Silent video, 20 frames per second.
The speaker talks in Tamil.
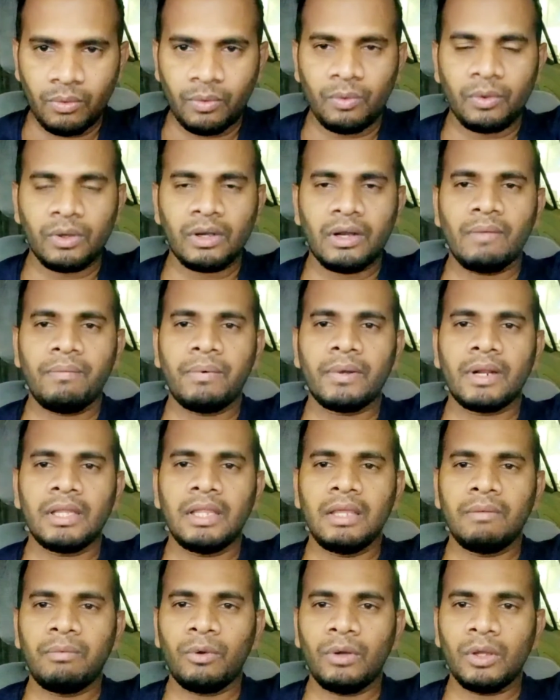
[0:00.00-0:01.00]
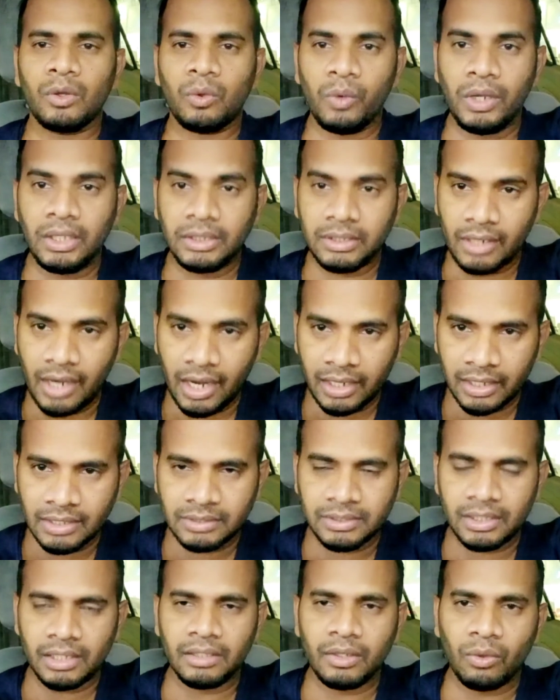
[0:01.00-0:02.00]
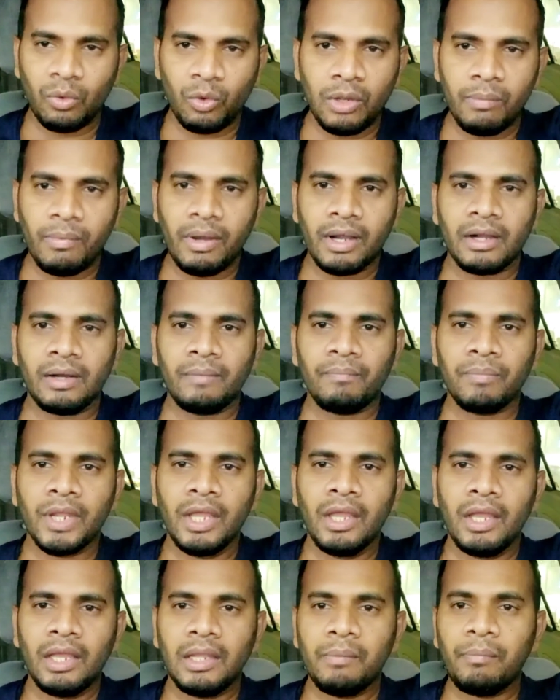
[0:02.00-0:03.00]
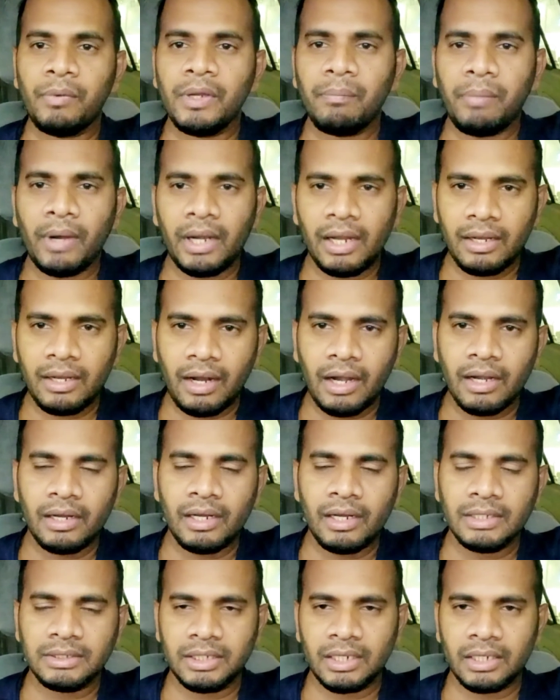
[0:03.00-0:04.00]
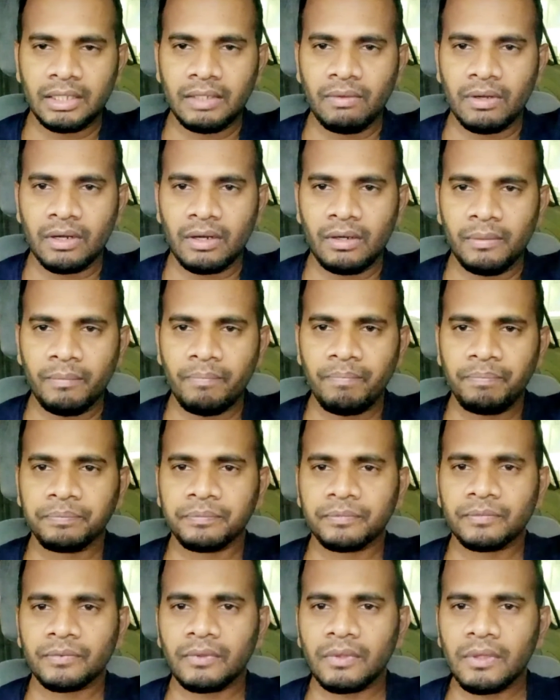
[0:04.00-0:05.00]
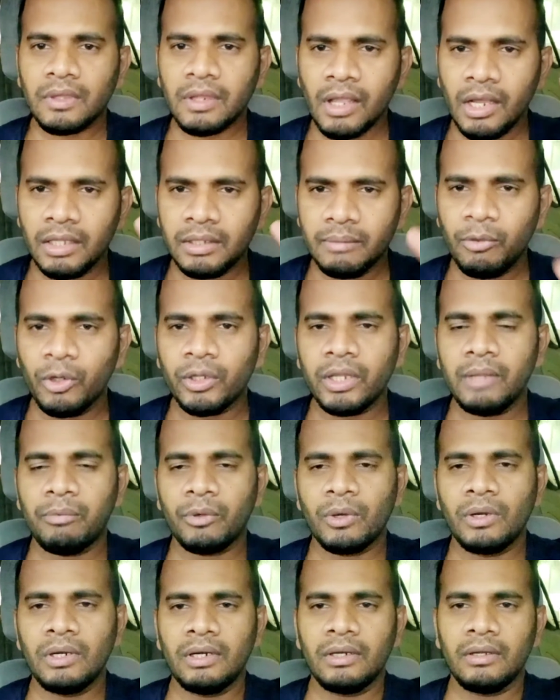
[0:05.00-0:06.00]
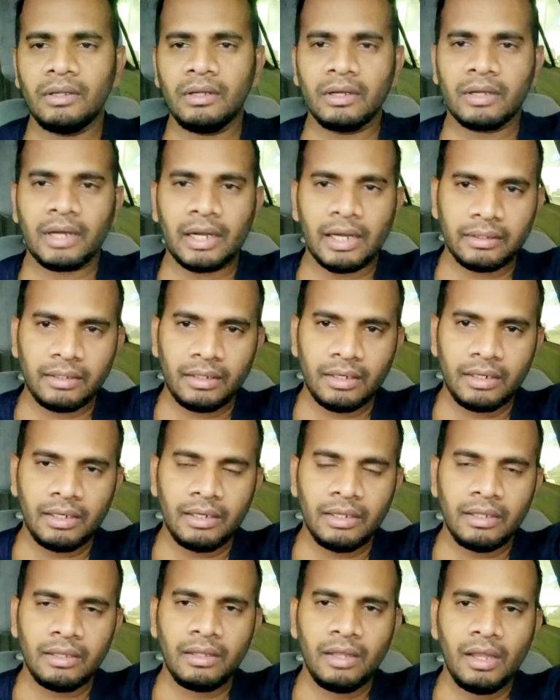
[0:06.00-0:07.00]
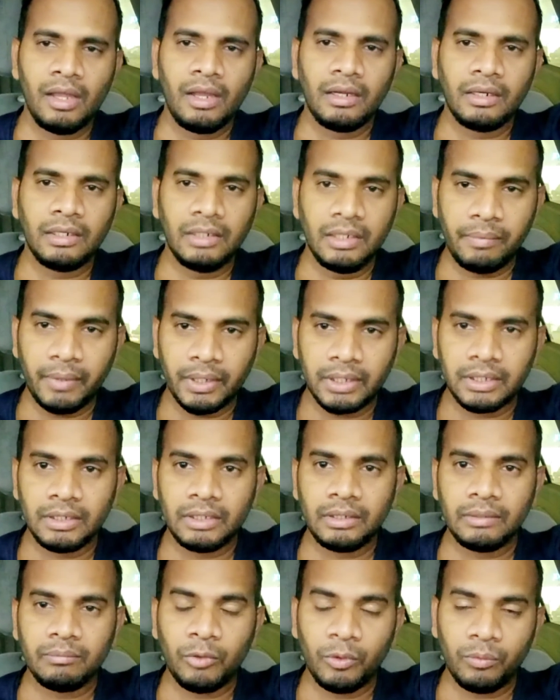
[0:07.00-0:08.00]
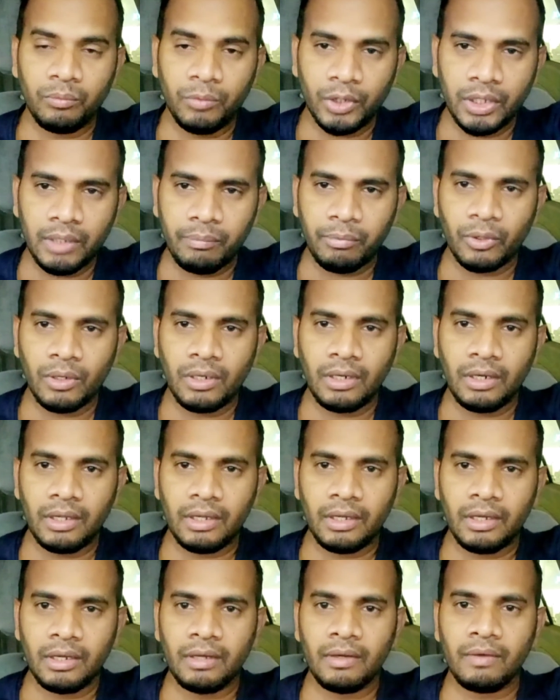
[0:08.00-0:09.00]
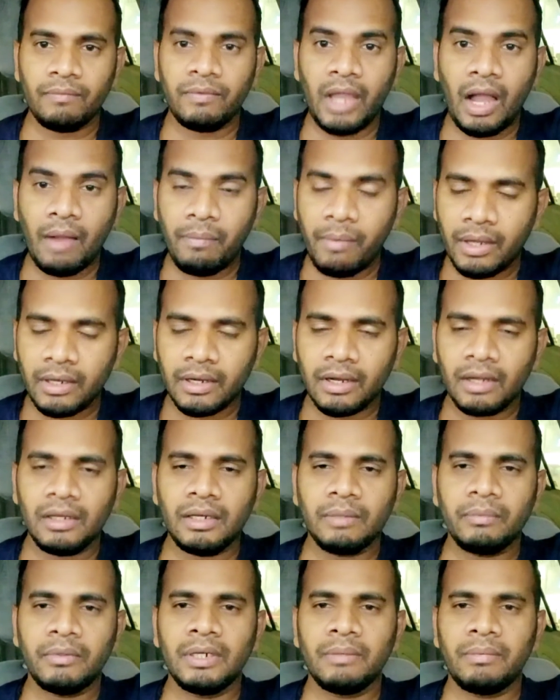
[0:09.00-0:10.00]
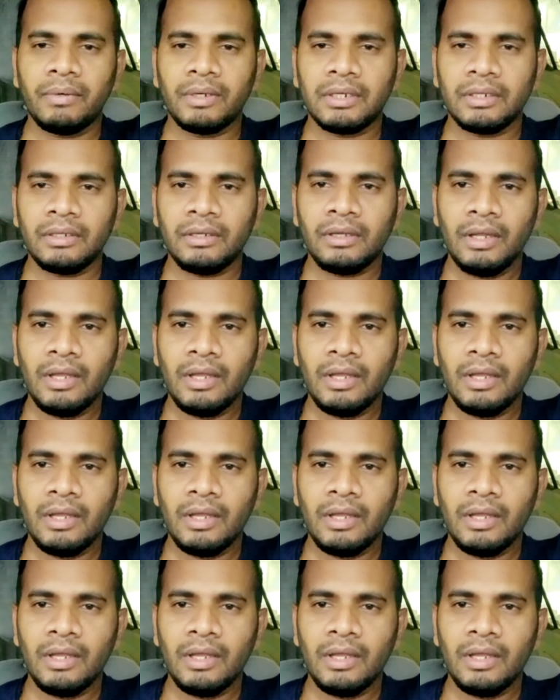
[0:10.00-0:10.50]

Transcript: ஒரு நபர் அதே போல குவைத் நாட்டைச் சேர்ந்த குடிமகன் இப்படி பல நாடுகளைச் சேர்ந்தவர்களும் அந்த போதைப்பொருள் கடத்தல்களிலே ஈடுபட்டு போதைப்பொருள் வியாபாரங்களிலும் ஈடுபட்டு